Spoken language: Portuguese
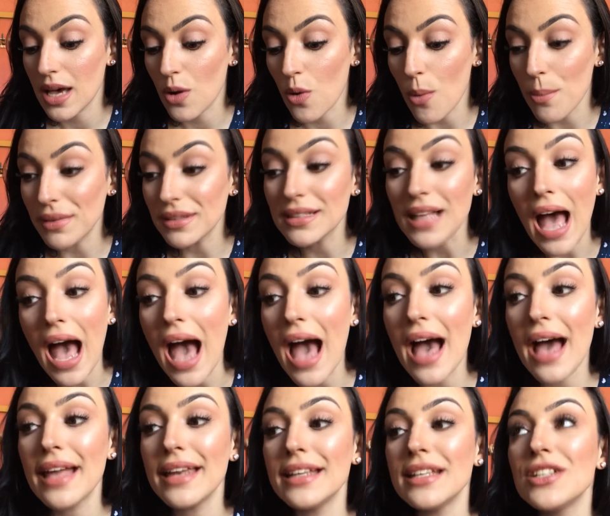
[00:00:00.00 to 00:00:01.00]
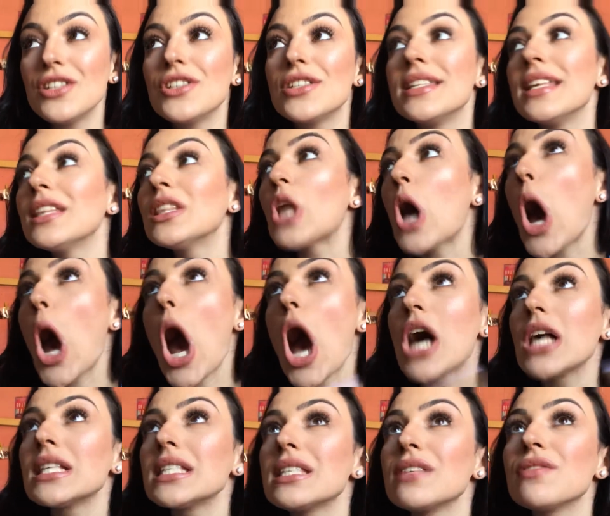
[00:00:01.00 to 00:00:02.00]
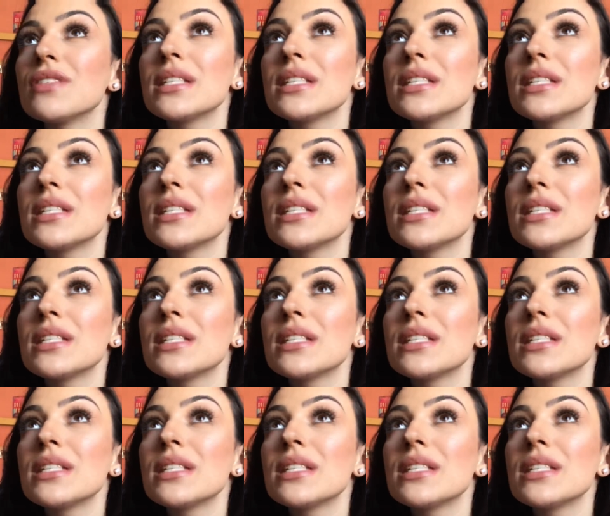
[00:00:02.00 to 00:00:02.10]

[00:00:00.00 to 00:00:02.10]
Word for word: comentarem e dizer, nossa,